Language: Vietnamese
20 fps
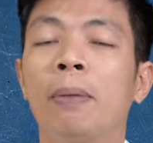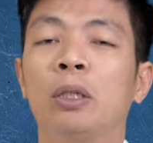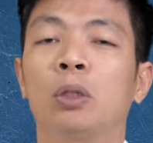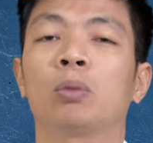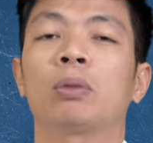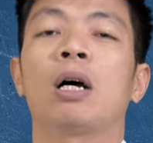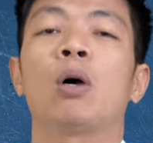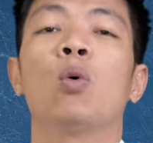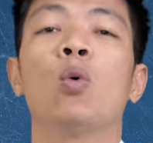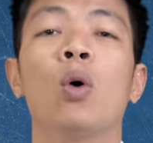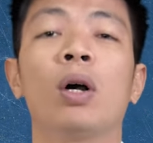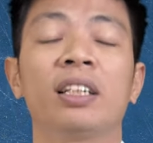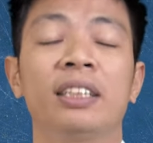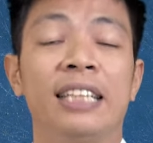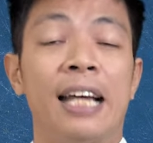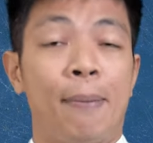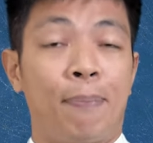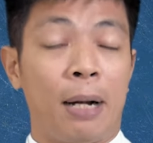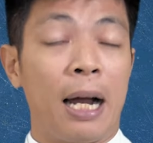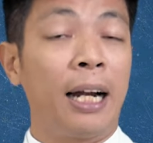mà chúng ta uống
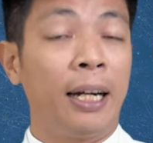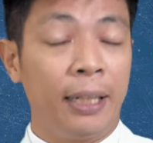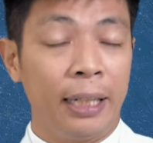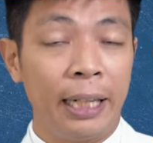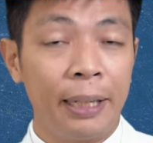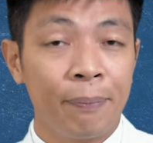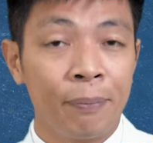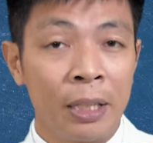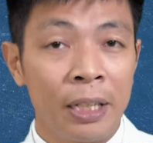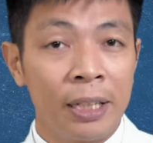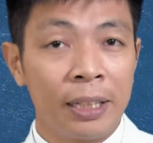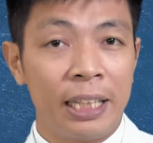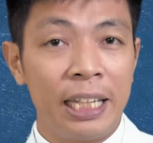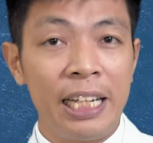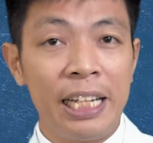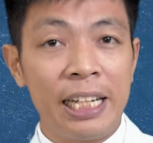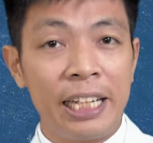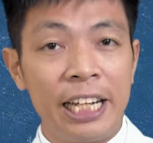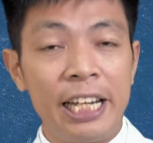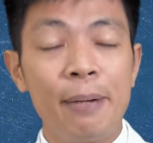giảm cân ấy
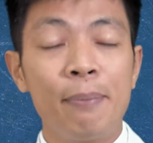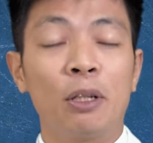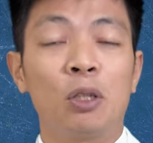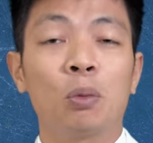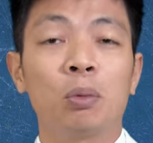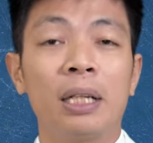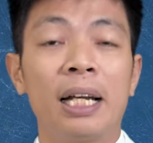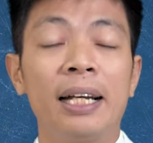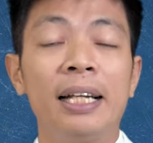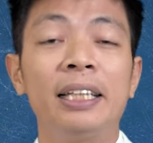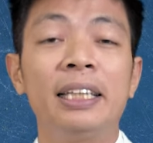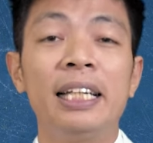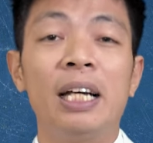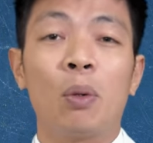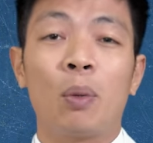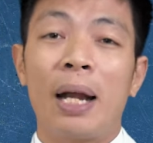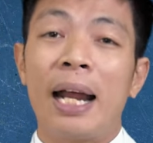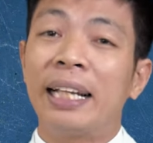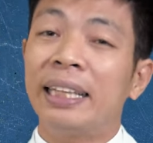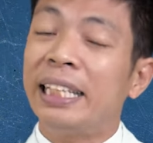thì khi mà chúng ta đi tiểu
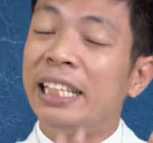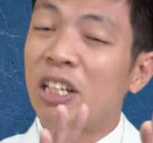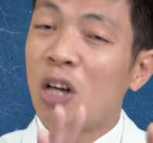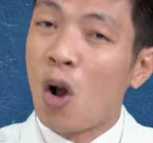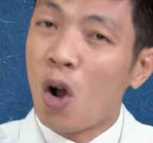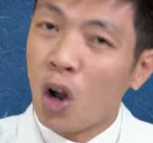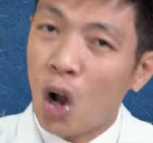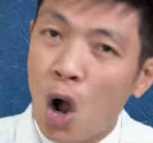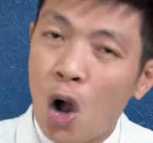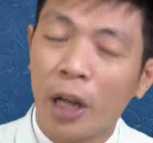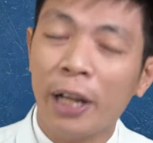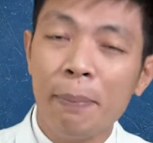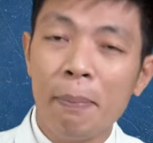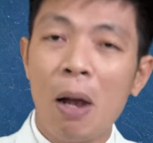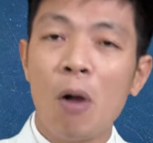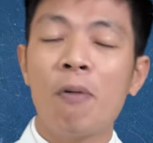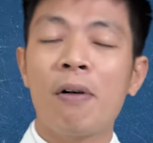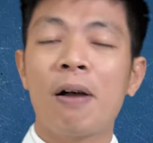hiểu ra thì nó có cái màu